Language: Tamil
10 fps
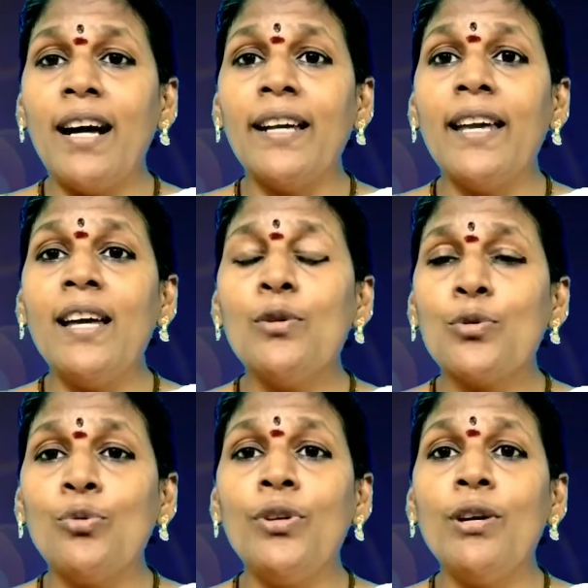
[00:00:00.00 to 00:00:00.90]
அங்கே
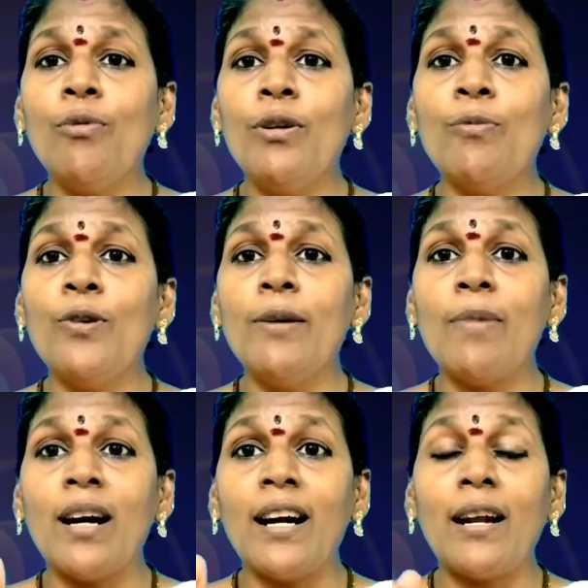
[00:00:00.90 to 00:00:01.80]
சூரிய ஒளி
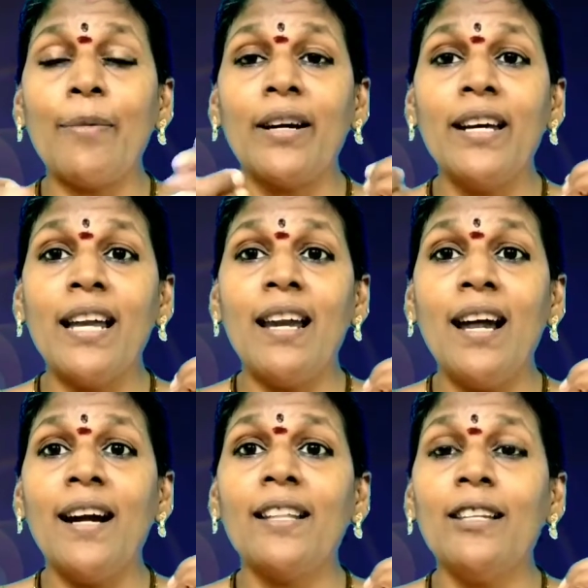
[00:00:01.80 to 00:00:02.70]
மூலியமாக நமக்கு
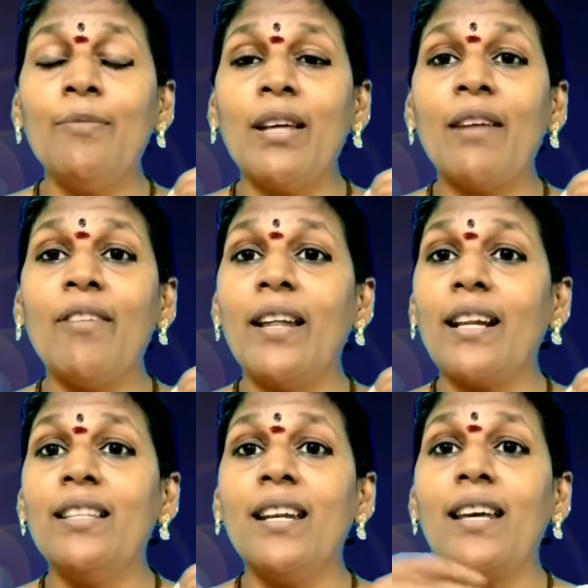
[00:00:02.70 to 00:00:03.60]
எல்லா இடத்திலும் இறைவன்
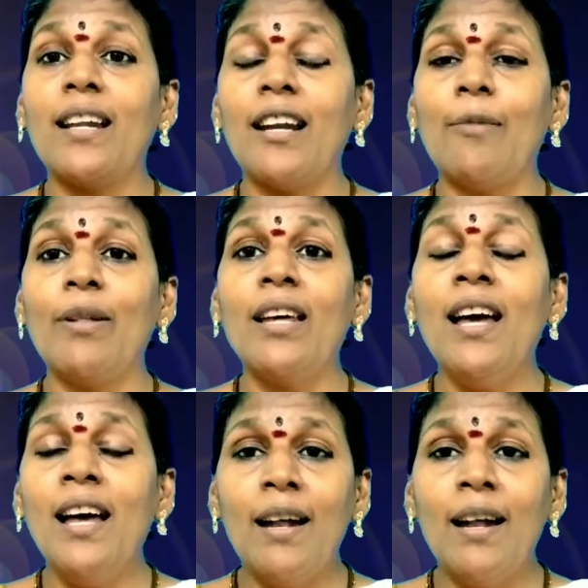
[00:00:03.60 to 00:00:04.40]
நிறைந்திருக்கிறார் என்பதை